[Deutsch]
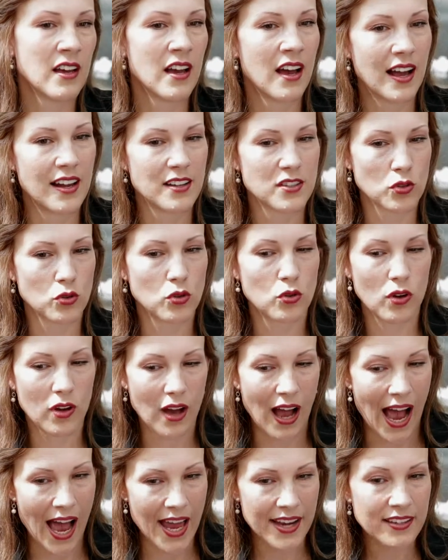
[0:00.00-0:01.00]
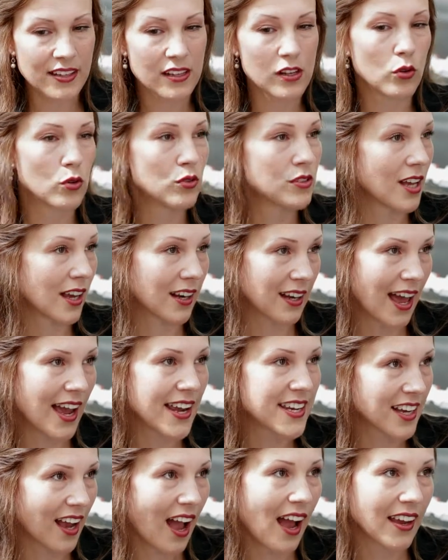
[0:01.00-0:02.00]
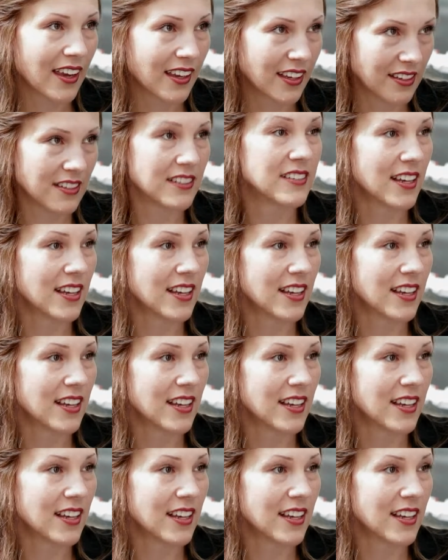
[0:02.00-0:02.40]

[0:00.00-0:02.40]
also Handel unter Gleichrangigen.